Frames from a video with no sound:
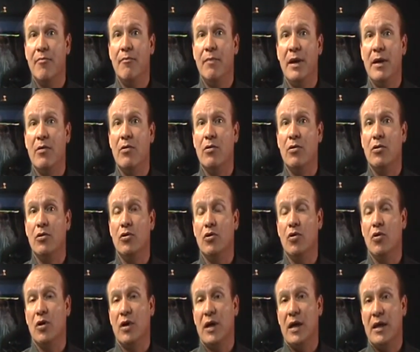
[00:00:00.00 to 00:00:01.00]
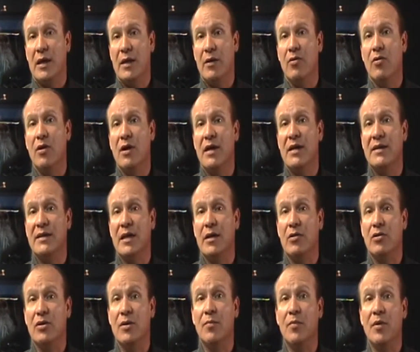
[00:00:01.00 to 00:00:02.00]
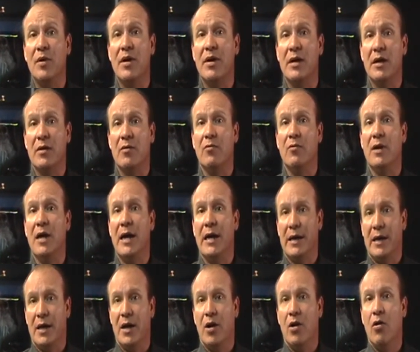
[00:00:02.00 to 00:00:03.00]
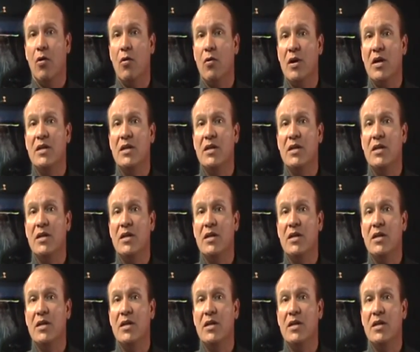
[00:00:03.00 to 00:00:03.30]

pero lo que digo es que no se puede regular un